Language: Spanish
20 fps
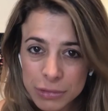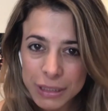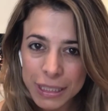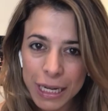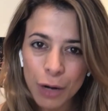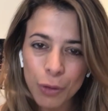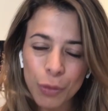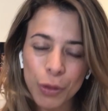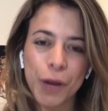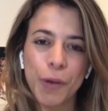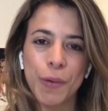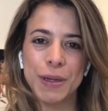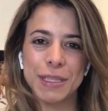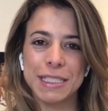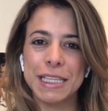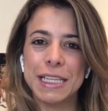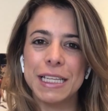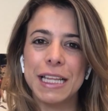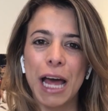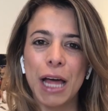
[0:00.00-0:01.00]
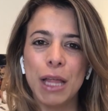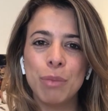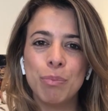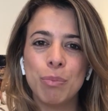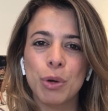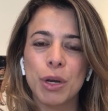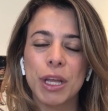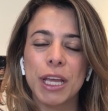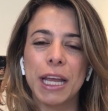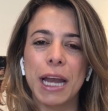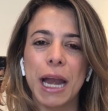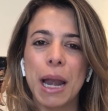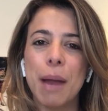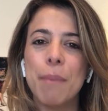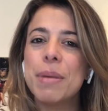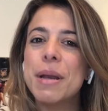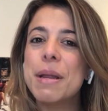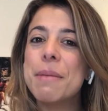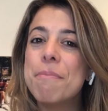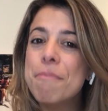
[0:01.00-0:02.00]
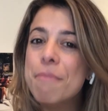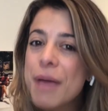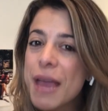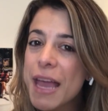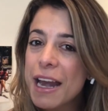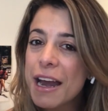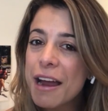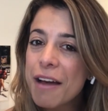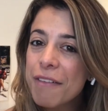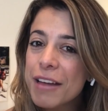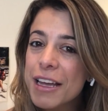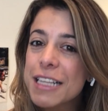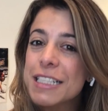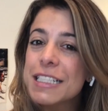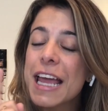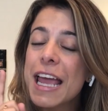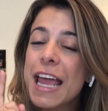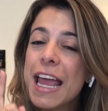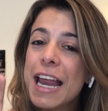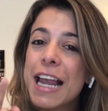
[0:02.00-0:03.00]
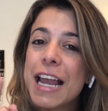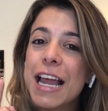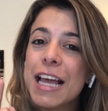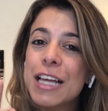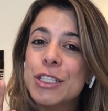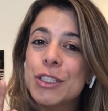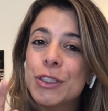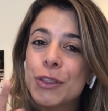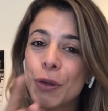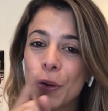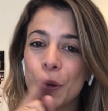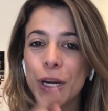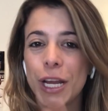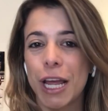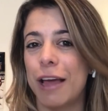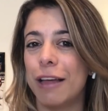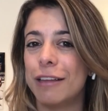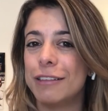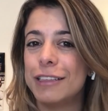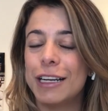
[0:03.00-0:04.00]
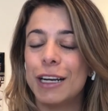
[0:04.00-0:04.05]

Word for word: de la universidad porque era la primera vez en la historia